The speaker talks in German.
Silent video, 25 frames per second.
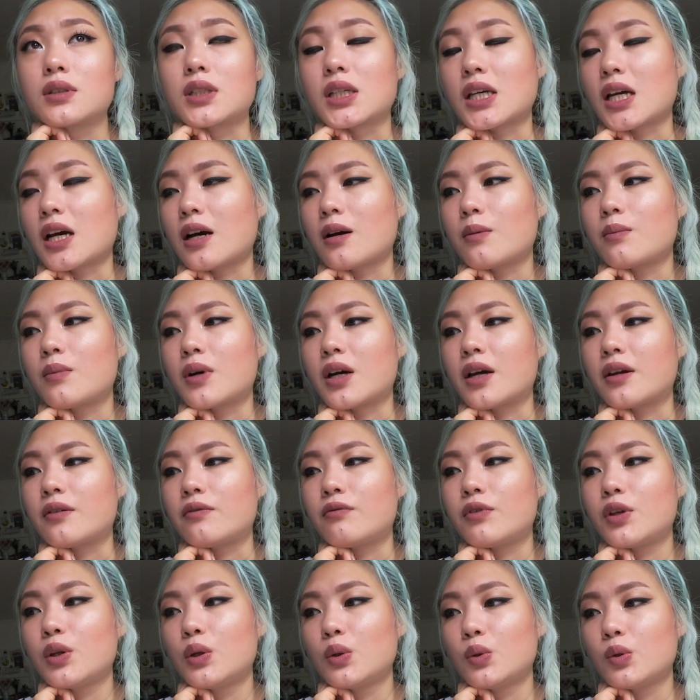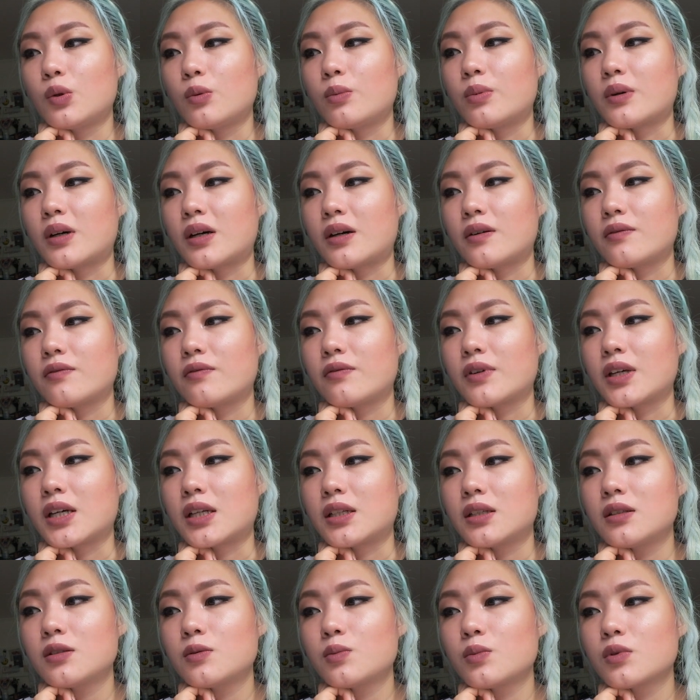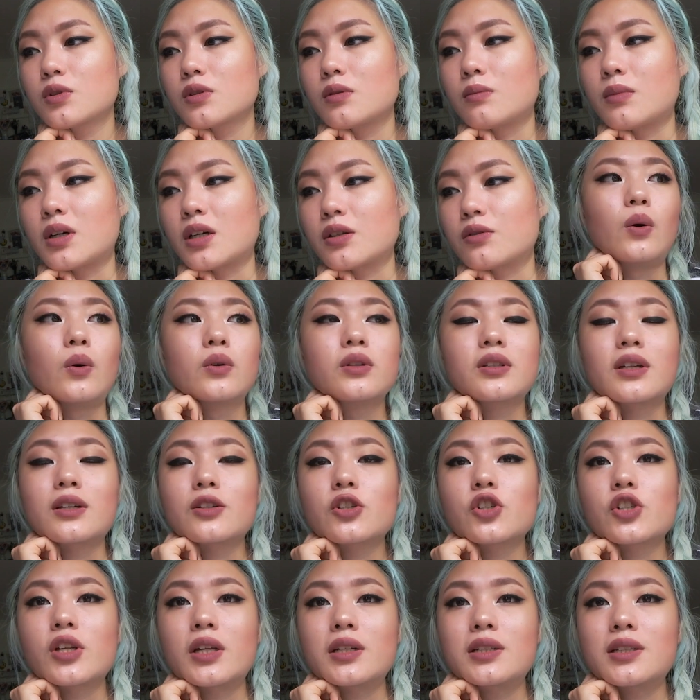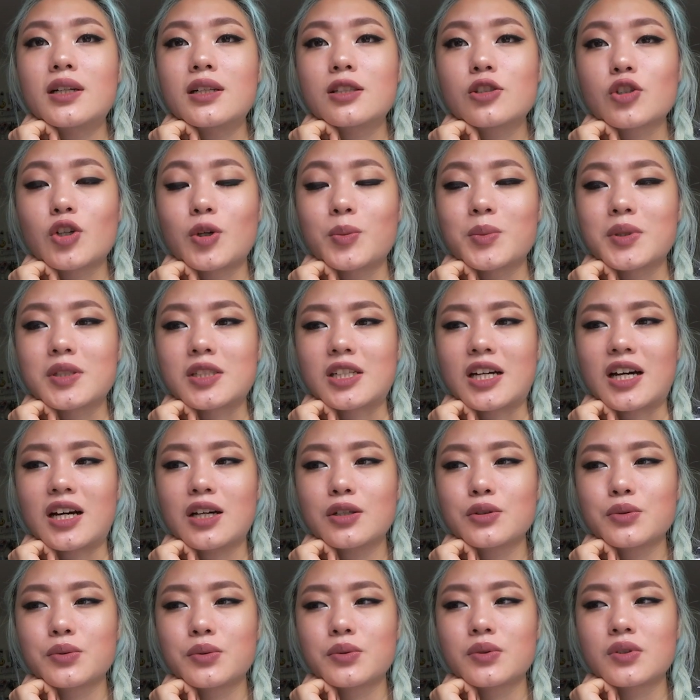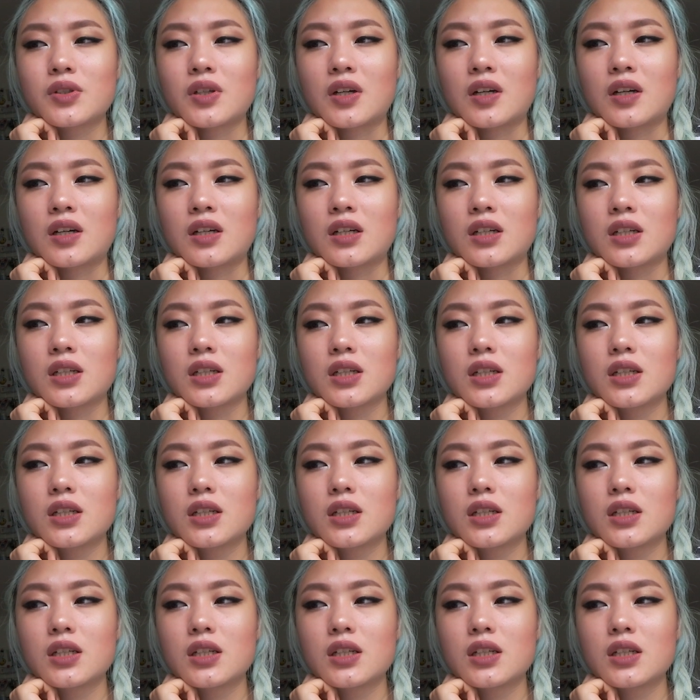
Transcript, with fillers: die haben ein Video über Veganismus gemacht und dann stand da als Kommentar drunter,